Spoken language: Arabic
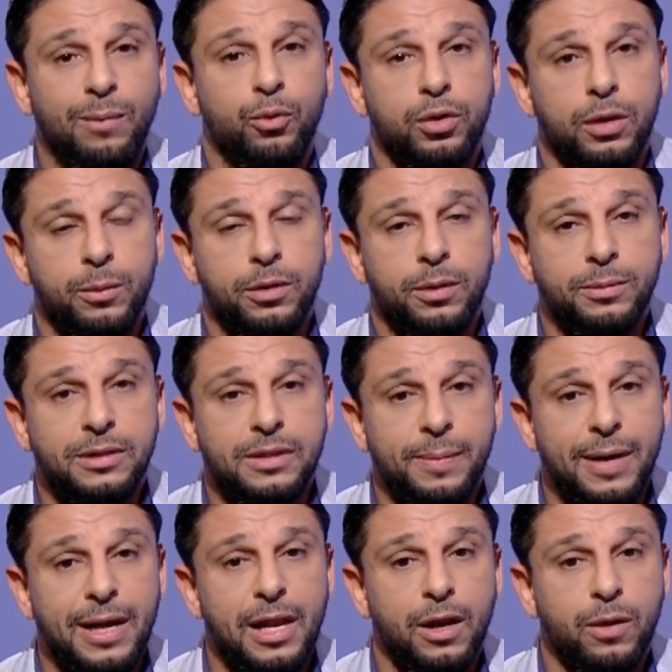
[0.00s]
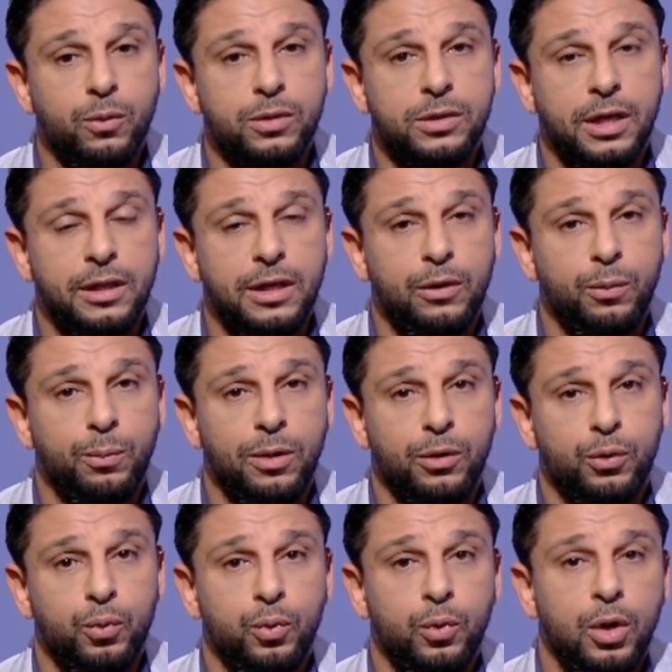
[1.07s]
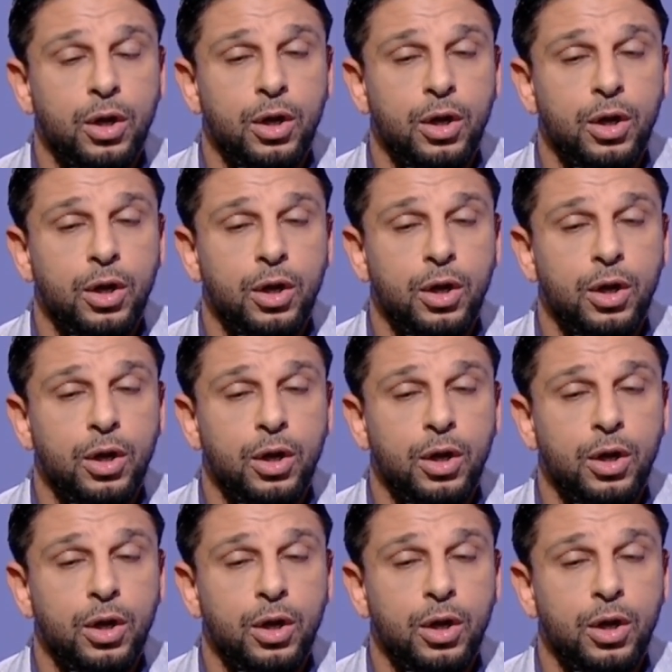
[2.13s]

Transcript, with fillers: مرتبطه بالزمالك واستعداده برضه